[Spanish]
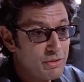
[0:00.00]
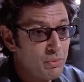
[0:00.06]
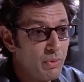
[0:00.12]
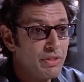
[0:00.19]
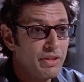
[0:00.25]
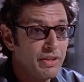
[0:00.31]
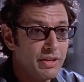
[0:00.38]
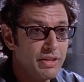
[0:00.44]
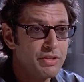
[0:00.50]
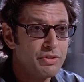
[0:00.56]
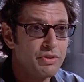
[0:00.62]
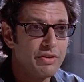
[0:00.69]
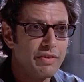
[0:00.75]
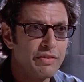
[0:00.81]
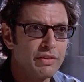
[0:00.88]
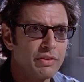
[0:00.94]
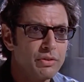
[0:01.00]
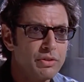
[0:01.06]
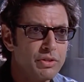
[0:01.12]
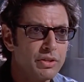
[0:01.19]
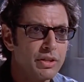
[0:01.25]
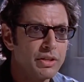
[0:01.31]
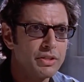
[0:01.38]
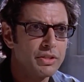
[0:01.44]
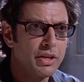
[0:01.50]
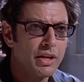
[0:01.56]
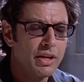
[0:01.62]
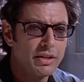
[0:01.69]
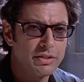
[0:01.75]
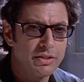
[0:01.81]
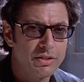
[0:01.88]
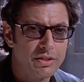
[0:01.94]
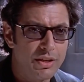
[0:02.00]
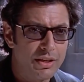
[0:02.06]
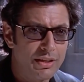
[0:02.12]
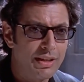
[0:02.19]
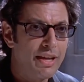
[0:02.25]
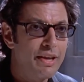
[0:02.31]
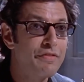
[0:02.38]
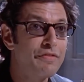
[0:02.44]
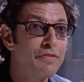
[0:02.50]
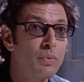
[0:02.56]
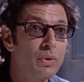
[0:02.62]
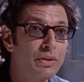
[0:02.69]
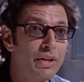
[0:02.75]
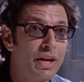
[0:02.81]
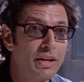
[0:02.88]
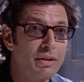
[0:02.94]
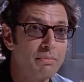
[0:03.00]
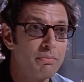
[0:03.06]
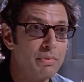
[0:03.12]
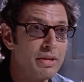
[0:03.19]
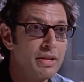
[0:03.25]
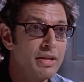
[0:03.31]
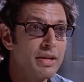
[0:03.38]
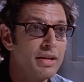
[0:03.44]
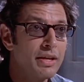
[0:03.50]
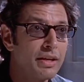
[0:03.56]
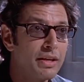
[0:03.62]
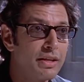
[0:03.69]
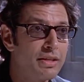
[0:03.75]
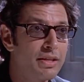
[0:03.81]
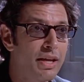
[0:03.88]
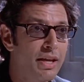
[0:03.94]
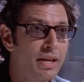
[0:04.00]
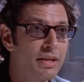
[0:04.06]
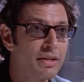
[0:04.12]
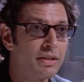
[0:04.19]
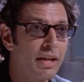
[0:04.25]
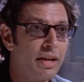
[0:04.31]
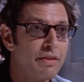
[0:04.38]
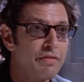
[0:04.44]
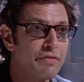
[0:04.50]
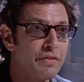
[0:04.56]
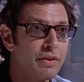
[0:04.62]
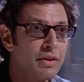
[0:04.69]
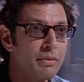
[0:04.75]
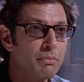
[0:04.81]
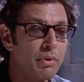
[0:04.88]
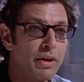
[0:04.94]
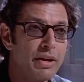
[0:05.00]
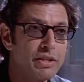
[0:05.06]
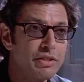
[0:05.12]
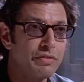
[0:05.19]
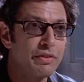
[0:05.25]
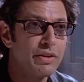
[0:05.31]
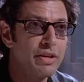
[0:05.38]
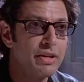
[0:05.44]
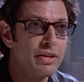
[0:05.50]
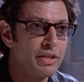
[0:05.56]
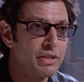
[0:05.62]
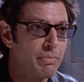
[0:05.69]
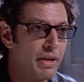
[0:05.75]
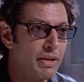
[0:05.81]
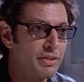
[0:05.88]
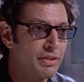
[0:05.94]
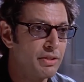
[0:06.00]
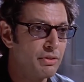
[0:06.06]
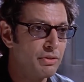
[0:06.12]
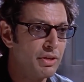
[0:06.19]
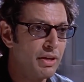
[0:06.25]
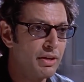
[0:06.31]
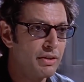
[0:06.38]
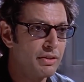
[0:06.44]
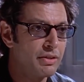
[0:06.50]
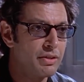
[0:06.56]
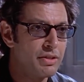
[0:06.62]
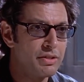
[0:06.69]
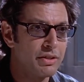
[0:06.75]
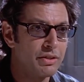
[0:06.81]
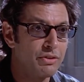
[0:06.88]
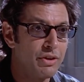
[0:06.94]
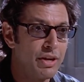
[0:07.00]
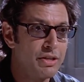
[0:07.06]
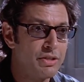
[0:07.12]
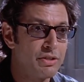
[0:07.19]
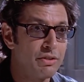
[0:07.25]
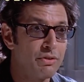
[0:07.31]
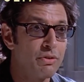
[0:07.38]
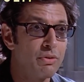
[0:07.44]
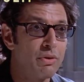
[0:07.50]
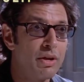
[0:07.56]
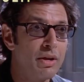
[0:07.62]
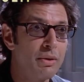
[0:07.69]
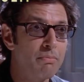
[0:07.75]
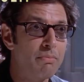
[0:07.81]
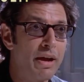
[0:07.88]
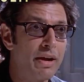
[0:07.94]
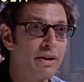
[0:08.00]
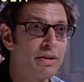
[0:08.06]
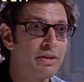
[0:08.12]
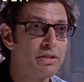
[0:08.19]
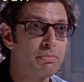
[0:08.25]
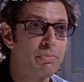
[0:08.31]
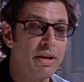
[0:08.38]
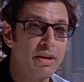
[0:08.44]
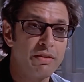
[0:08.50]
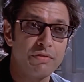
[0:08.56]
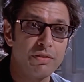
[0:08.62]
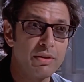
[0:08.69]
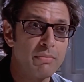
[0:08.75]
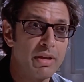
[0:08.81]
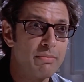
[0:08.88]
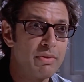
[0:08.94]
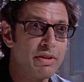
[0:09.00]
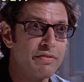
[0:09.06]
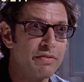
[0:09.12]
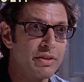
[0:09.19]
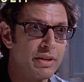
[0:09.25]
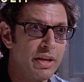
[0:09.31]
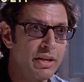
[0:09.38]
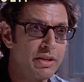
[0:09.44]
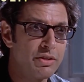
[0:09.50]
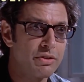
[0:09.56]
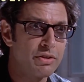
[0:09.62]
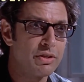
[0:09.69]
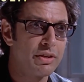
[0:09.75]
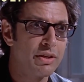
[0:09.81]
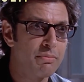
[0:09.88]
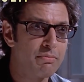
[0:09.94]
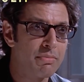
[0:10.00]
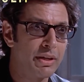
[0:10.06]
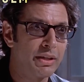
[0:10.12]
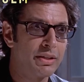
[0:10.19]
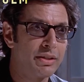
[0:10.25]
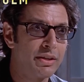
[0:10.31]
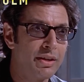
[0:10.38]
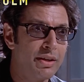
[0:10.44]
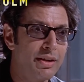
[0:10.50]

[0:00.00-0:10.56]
Si algo nos ha enseñado la historia de la evolución es que la vida no puede contenerse. La vida se libera, se extiende a través de nuevos territorios y rompe las barreras dolorosamente, incluso peligrosamente.